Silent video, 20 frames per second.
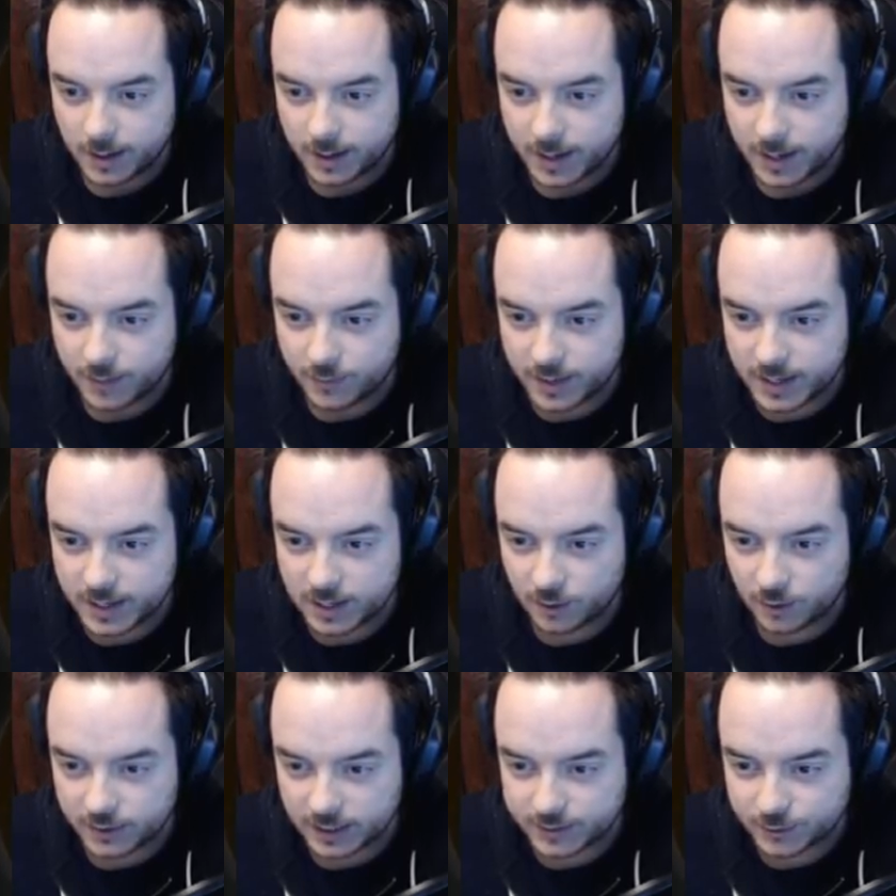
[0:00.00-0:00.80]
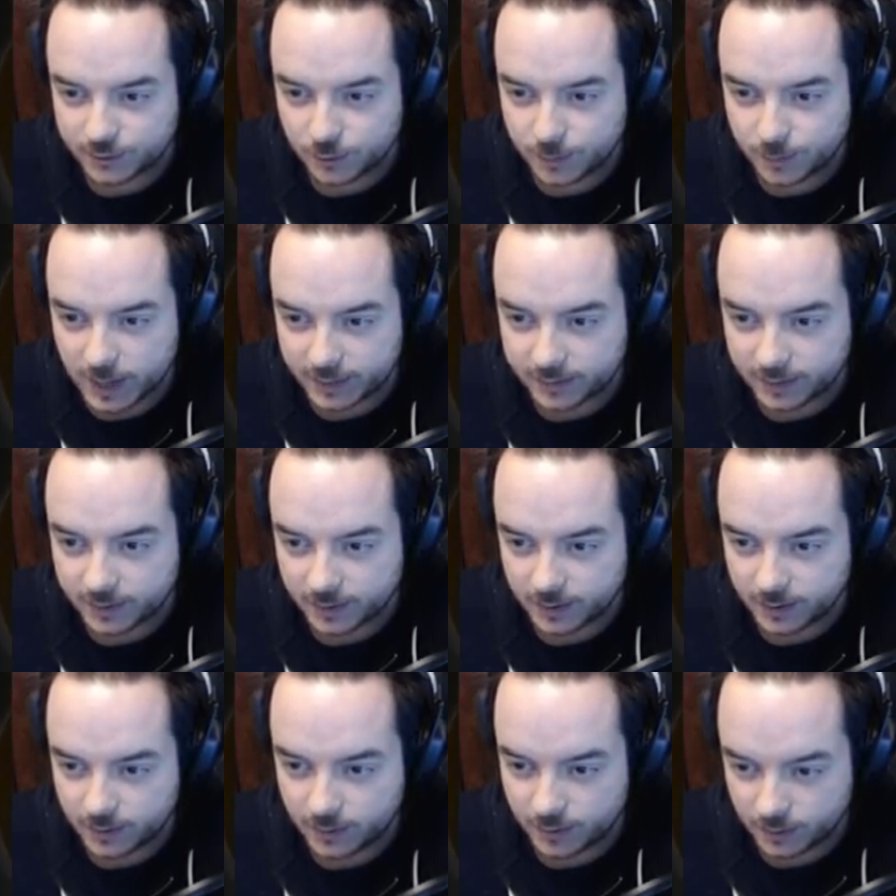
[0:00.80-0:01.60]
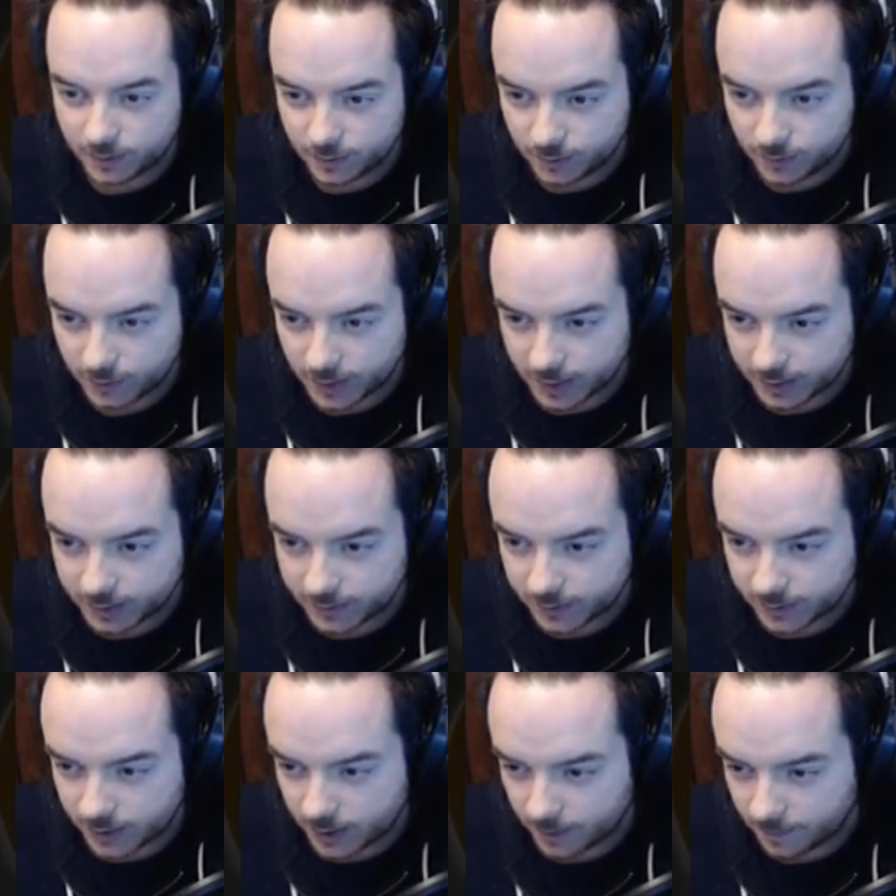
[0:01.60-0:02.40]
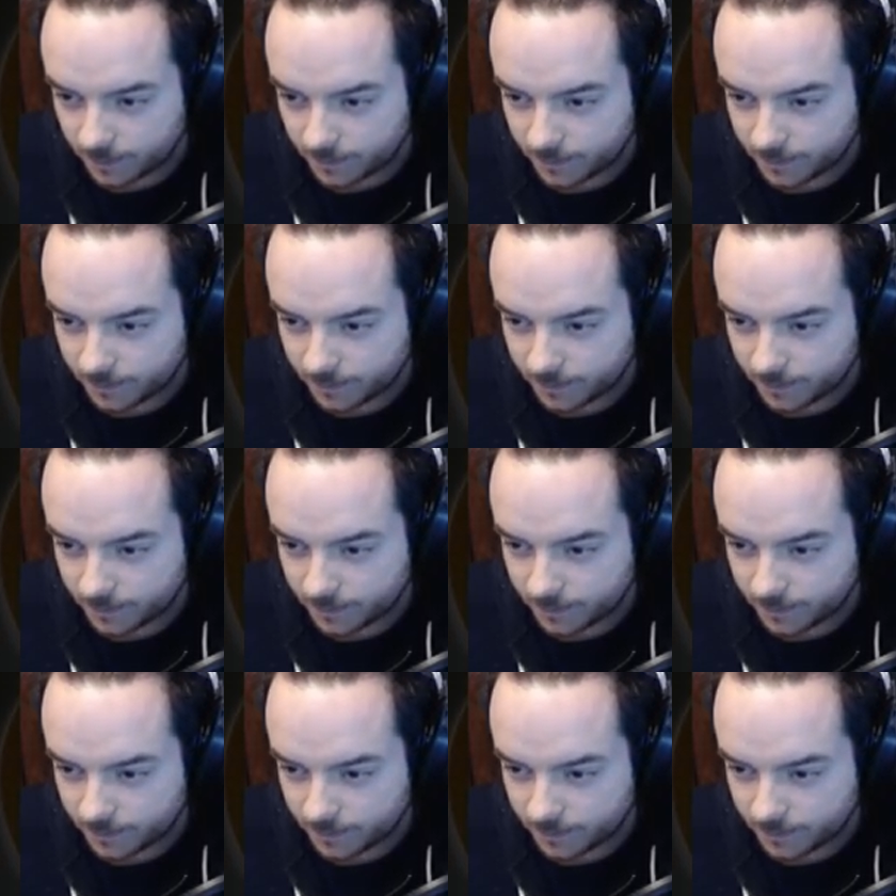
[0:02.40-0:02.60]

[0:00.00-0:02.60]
Et vous voyez, il est en train de se battre, le réacteur.